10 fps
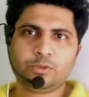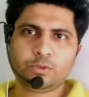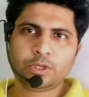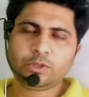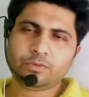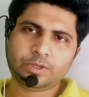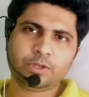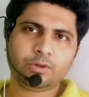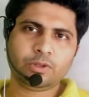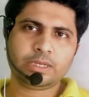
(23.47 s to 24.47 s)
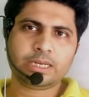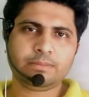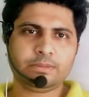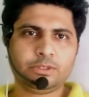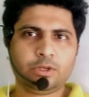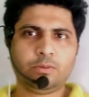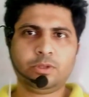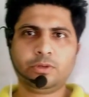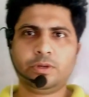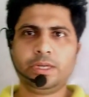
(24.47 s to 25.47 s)
শুধু কিন্তু ভিডিওগুলো দেখলাম চলো
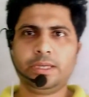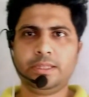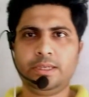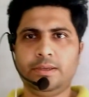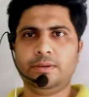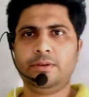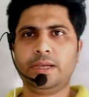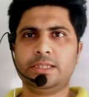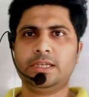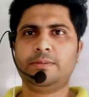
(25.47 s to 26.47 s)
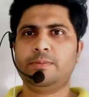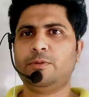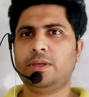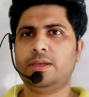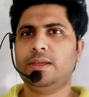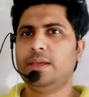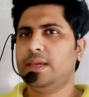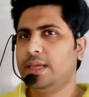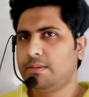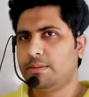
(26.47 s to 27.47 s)
বন্ধ করে রেখে দিই হয়ে গেছে আমার পড়া
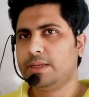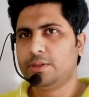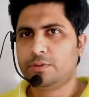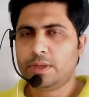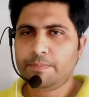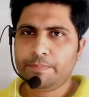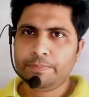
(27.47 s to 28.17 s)
এইভাবে কিন্তু না